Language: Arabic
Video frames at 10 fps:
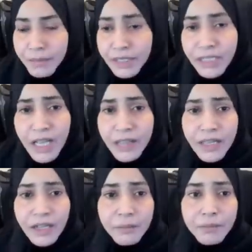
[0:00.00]
بعد
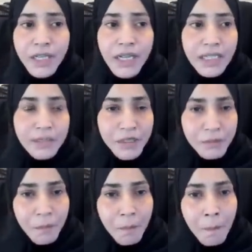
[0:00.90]
هذا يا رب
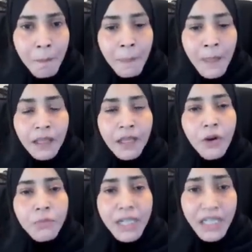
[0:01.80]
العالمين
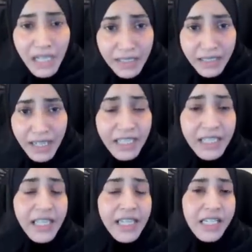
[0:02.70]
اللهم اجعلنا
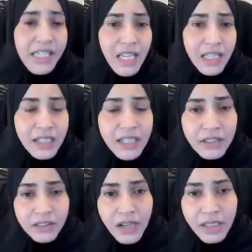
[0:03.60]
اليك
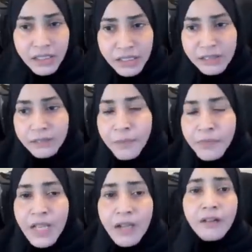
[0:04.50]
سائرين طائعين
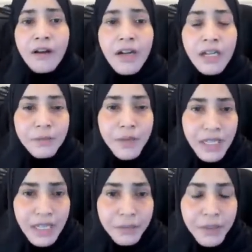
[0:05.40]

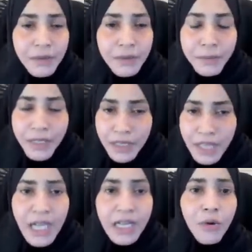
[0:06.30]
راغبين
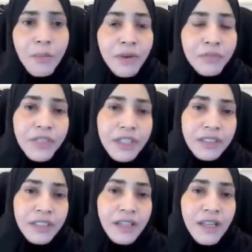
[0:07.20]
برضاك
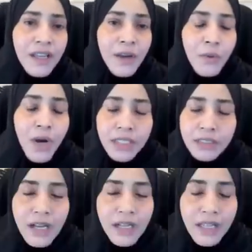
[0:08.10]
ومغفرتك
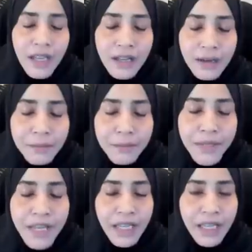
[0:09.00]
وعطائك يا رب
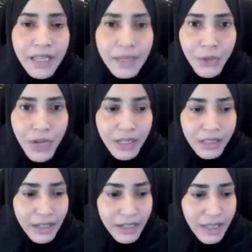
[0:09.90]
يا كريم يا
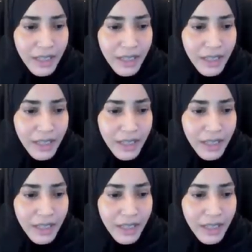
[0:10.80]
الله